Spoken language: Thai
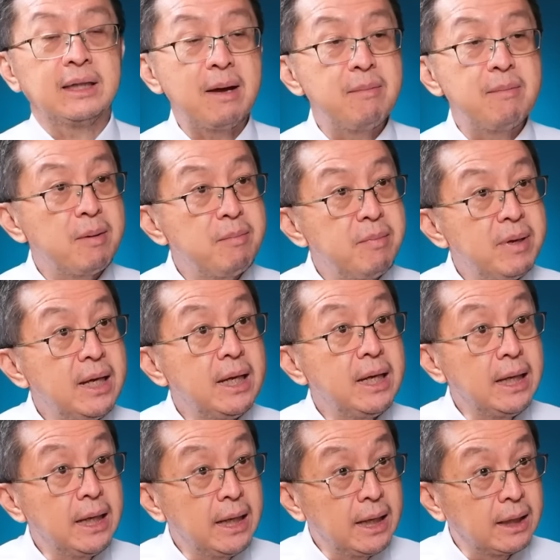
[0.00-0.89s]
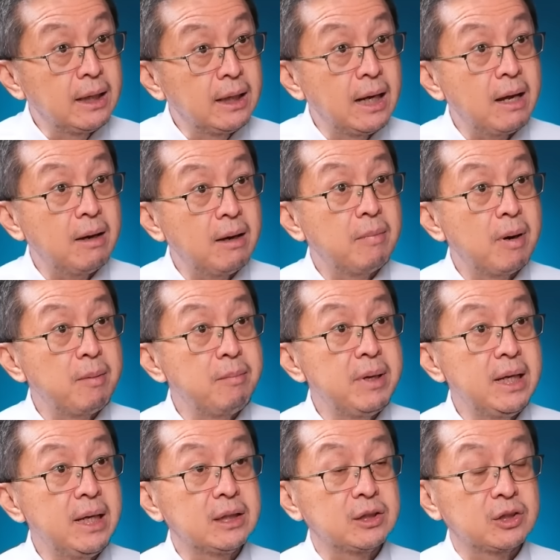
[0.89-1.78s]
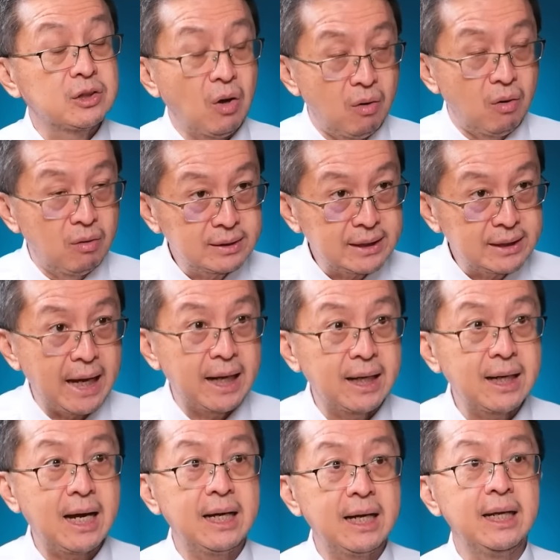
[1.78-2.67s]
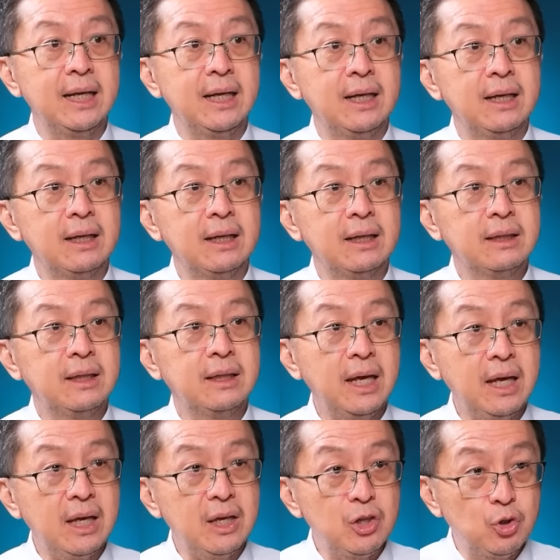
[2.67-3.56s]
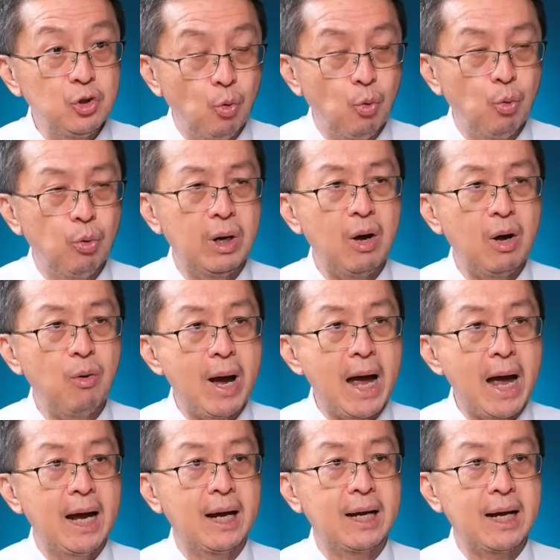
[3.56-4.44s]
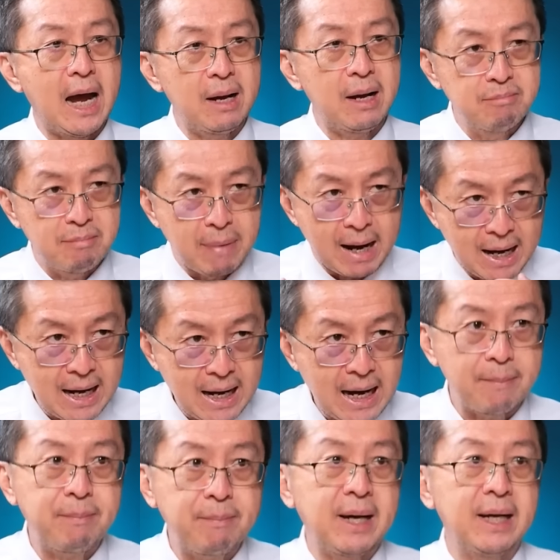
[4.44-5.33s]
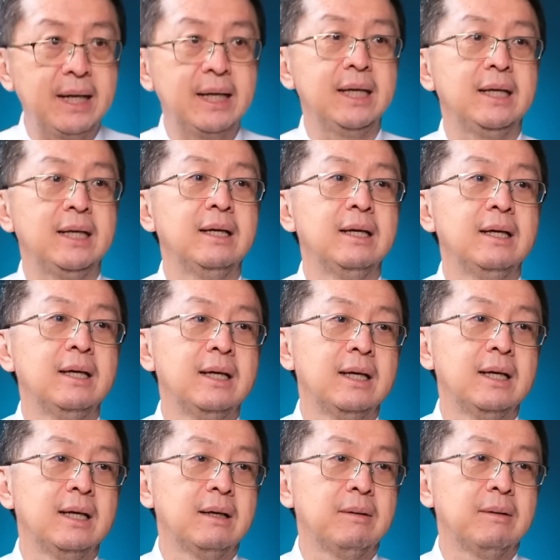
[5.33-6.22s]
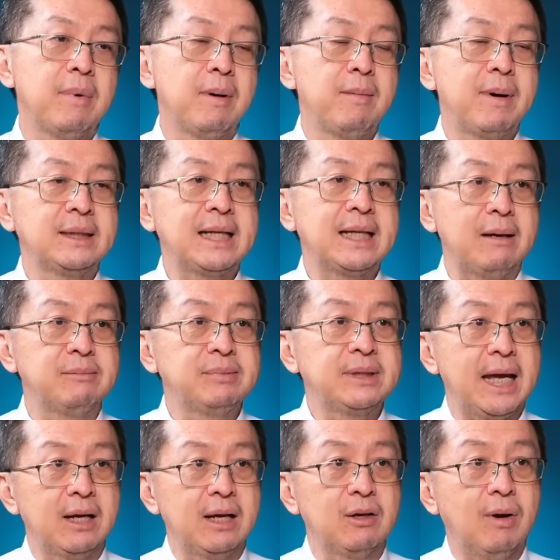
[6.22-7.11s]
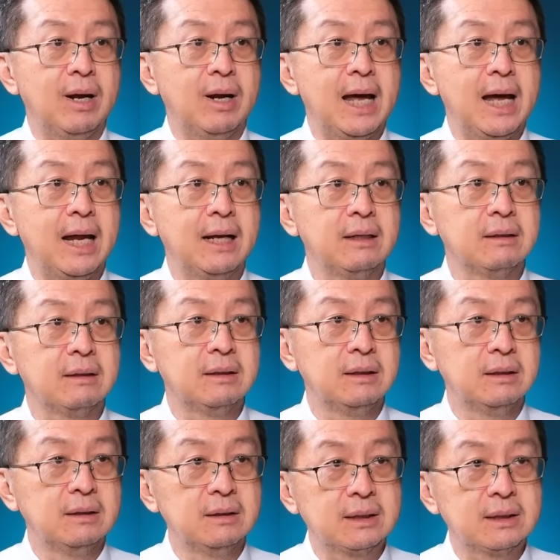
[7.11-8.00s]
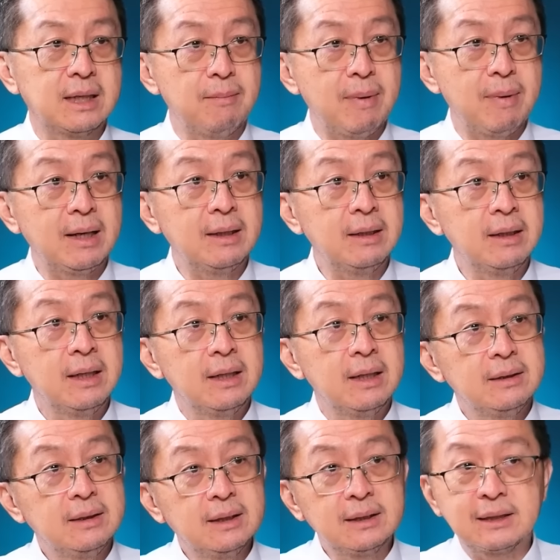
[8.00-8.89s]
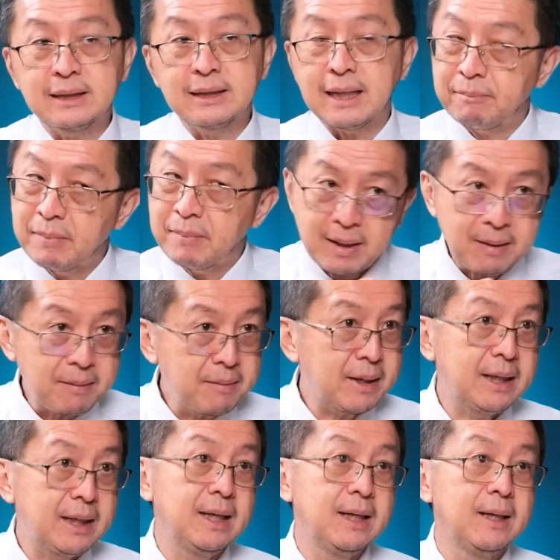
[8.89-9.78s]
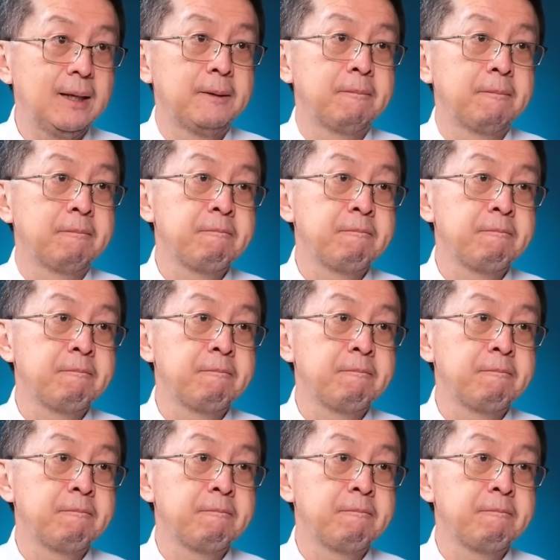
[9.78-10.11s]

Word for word: แต่มันมีอีกนะมันมีอีก สองแสน คดีที่อยู่ระหว่างการบังคับคดีประมาณ สามแสนกว่าล้านคือกำลังยึดทรัพย์บังคับคดี